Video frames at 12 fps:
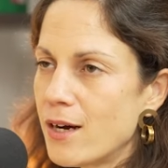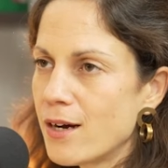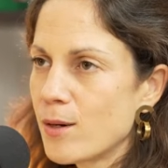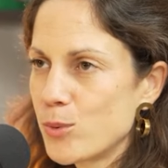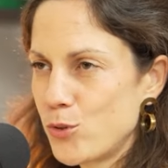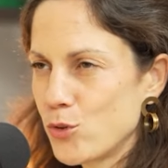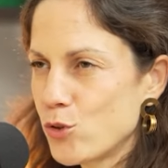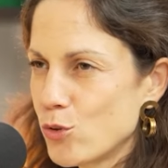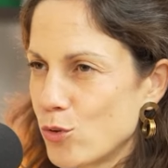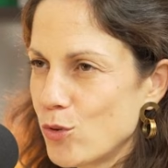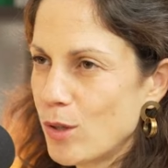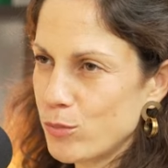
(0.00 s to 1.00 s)
un peu de
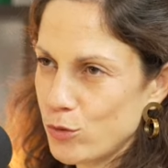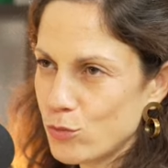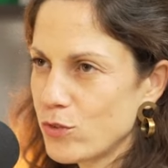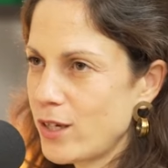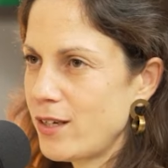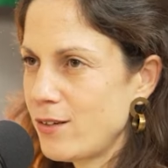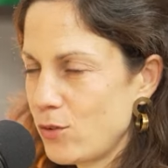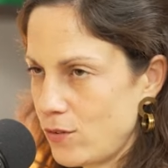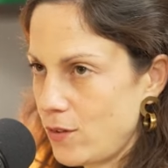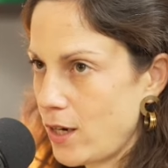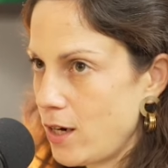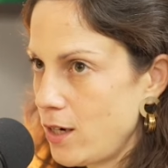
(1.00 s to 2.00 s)
social, un peu de content, etc.